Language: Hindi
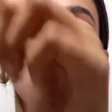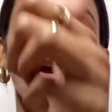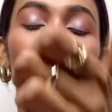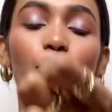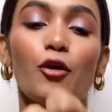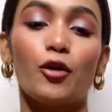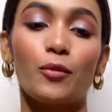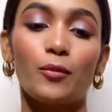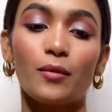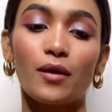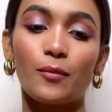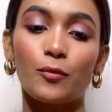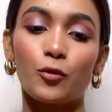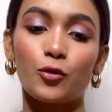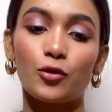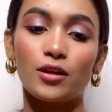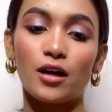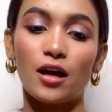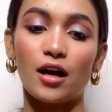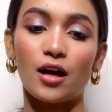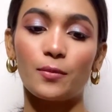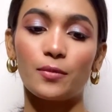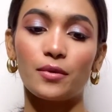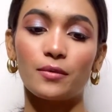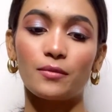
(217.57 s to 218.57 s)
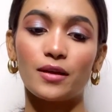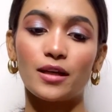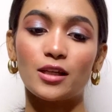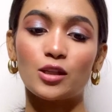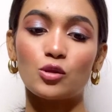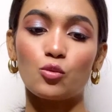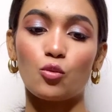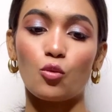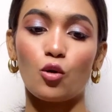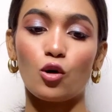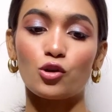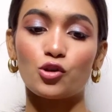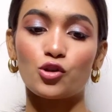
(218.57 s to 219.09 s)
और मैं आपको यहाँ पे भी एक
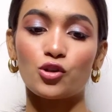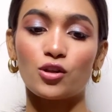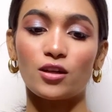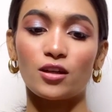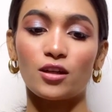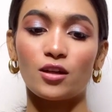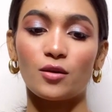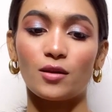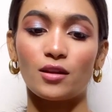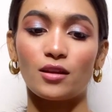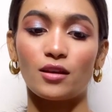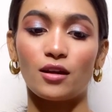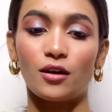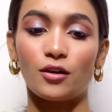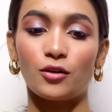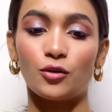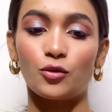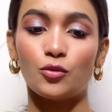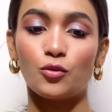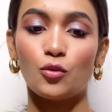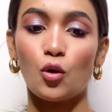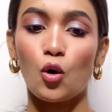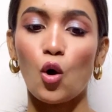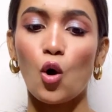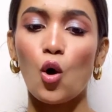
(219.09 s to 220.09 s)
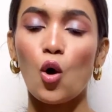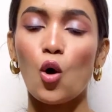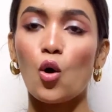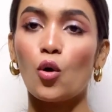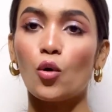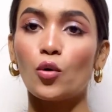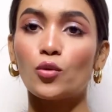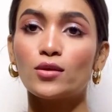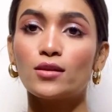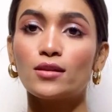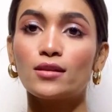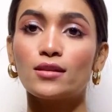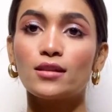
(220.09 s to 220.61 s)
स्वॉच करके बता रही हूँ
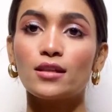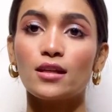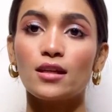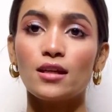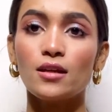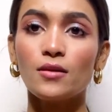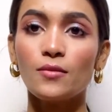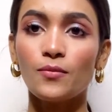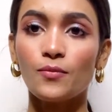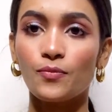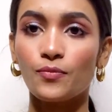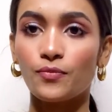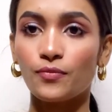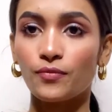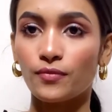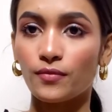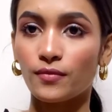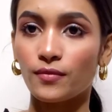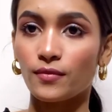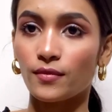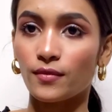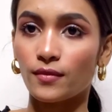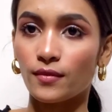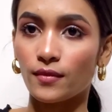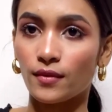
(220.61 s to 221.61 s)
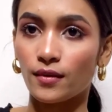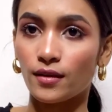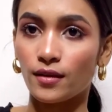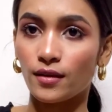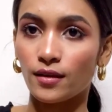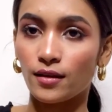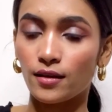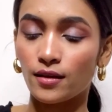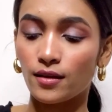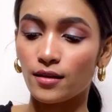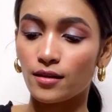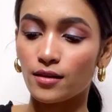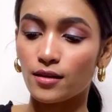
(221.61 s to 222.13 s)
सी
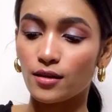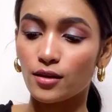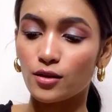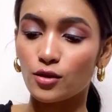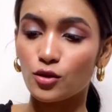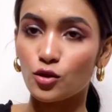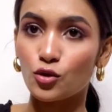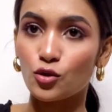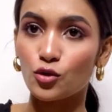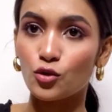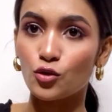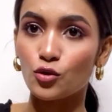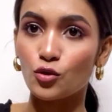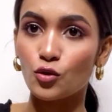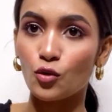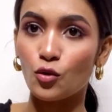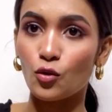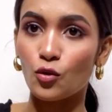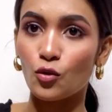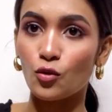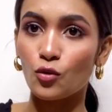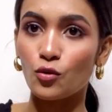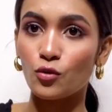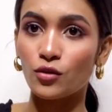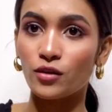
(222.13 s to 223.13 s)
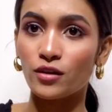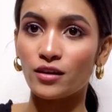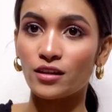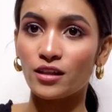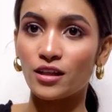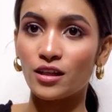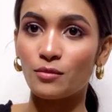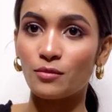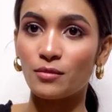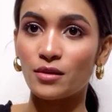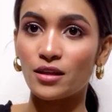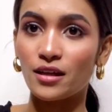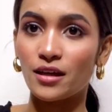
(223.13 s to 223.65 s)
इट्स सो
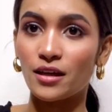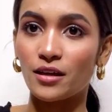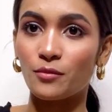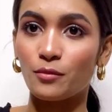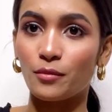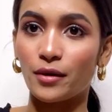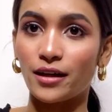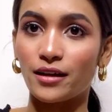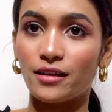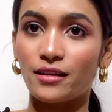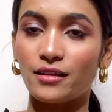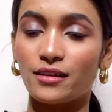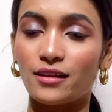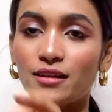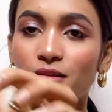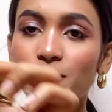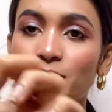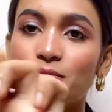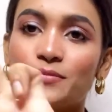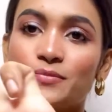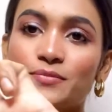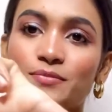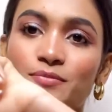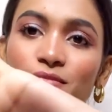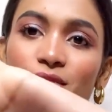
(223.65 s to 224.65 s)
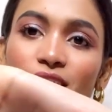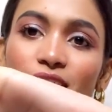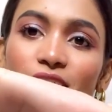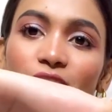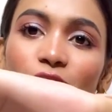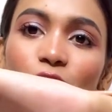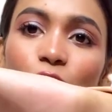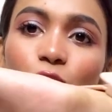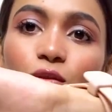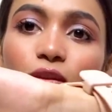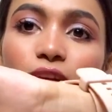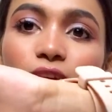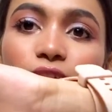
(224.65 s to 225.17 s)
क्रीमी एंड बटरी
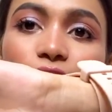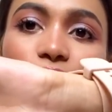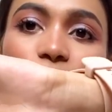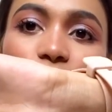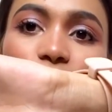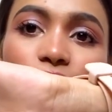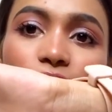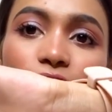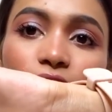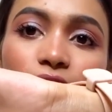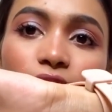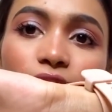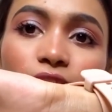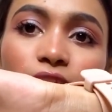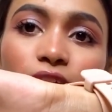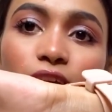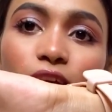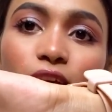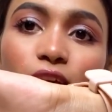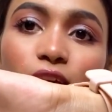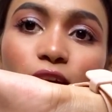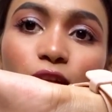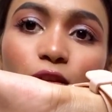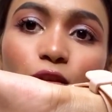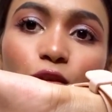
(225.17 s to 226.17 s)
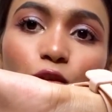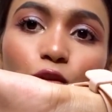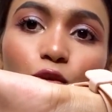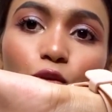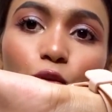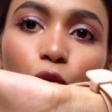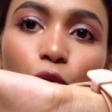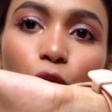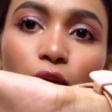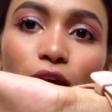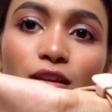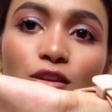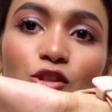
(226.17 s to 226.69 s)
एज यू कैन सी सो
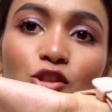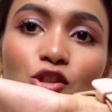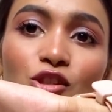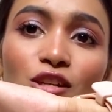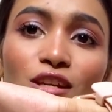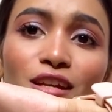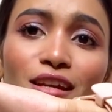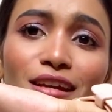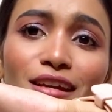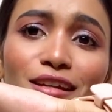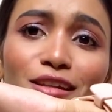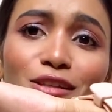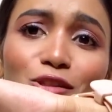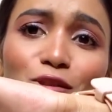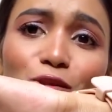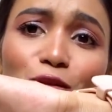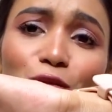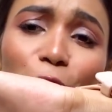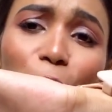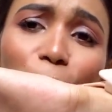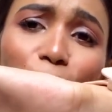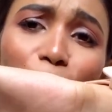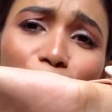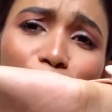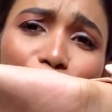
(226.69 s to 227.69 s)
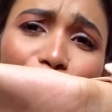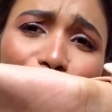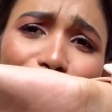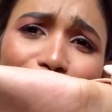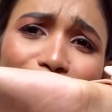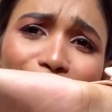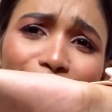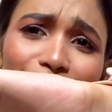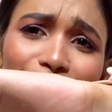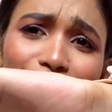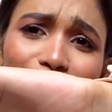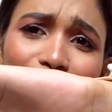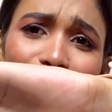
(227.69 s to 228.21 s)
एंड शेड इज सो
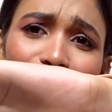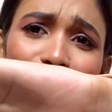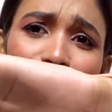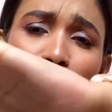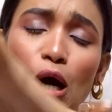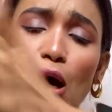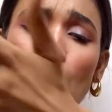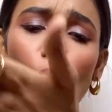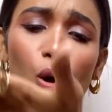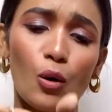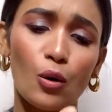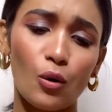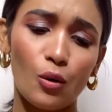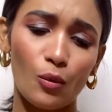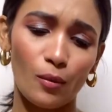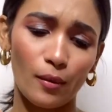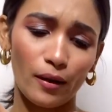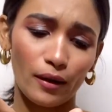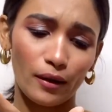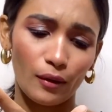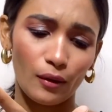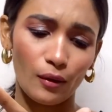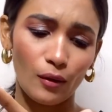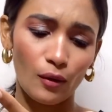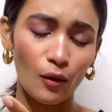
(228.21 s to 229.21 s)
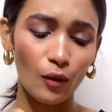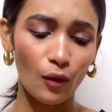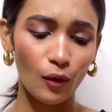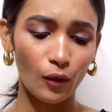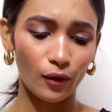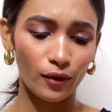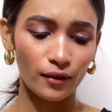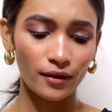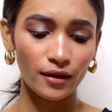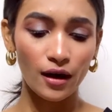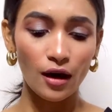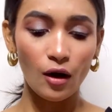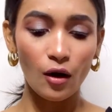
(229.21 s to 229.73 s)
प्रिटी ओ माई
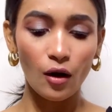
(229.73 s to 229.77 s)
गॉड